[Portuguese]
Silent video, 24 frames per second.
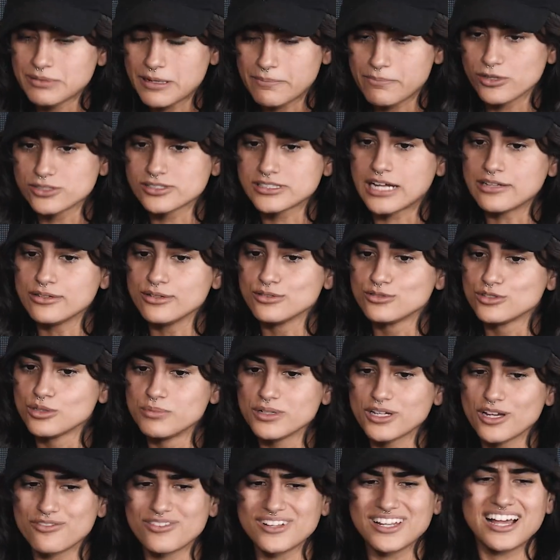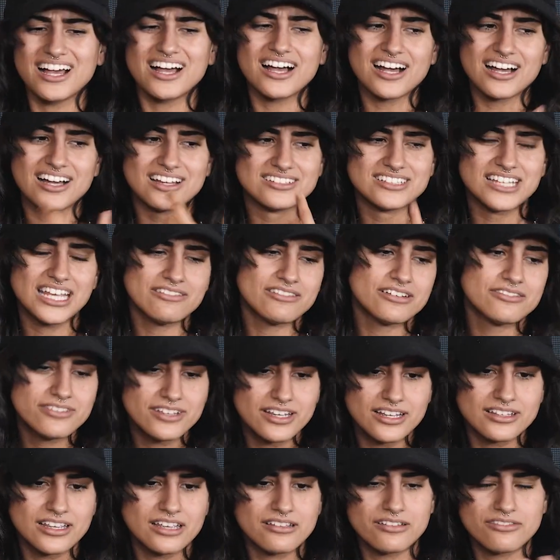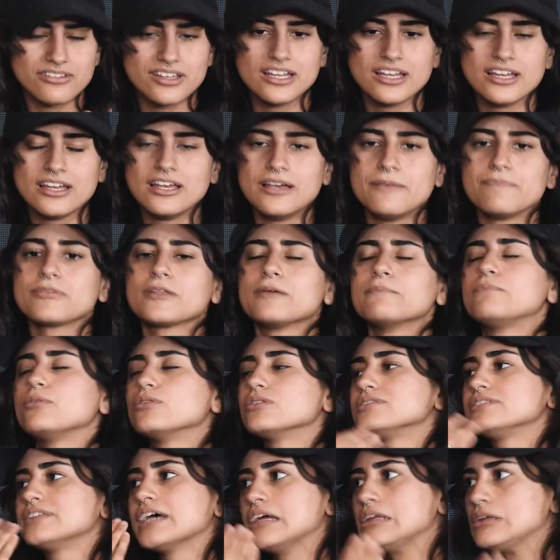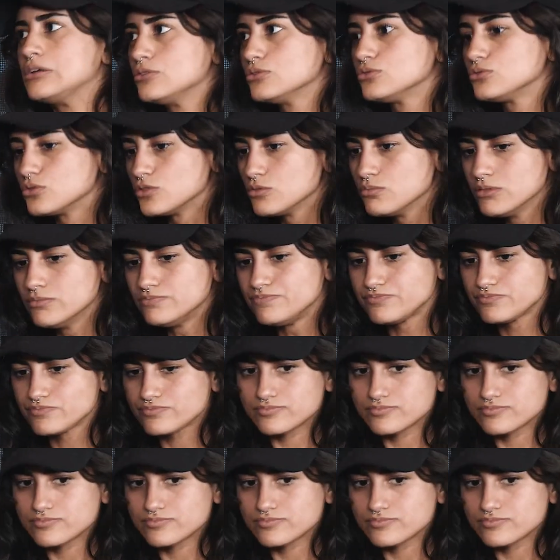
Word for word: para postar no YouTube, que eu falei, ah, ninguém vai ver, ninguém vai ver. Postei no YouTube.